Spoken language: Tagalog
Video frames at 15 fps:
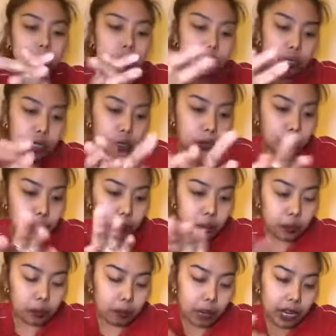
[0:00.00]
So,
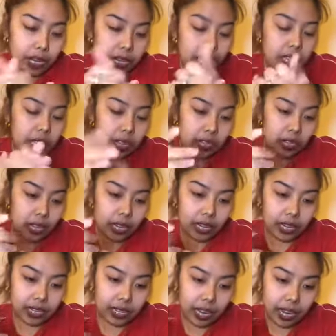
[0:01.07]
kung makikita niya
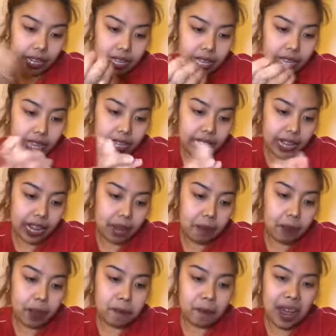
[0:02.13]
nakalagay,
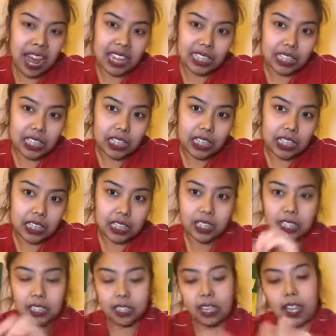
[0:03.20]
Crema Mani.
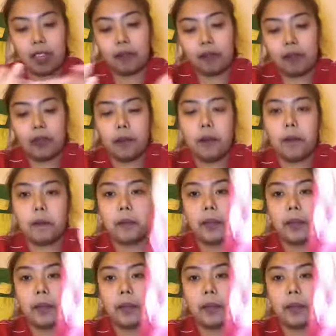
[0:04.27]
Eh, Ayan.